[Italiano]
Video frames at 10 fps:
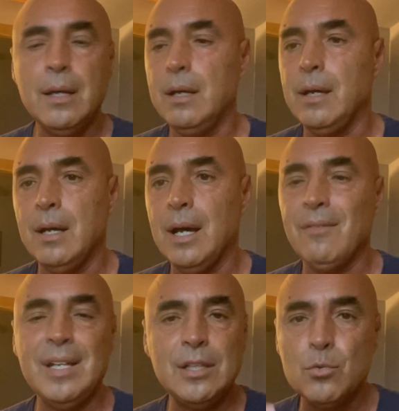eh,
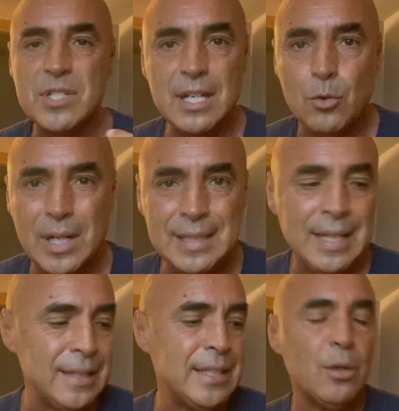avete un seno
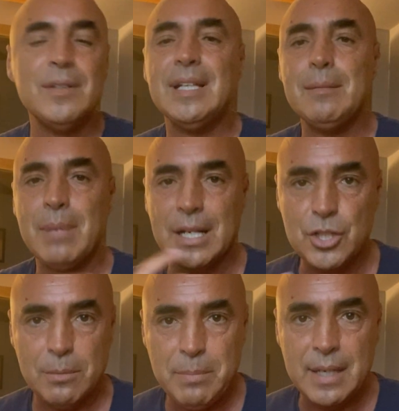cadente o avete le
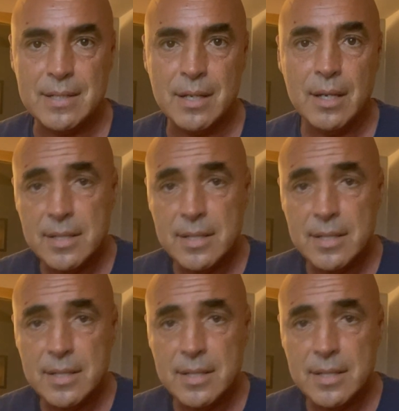braccia appese.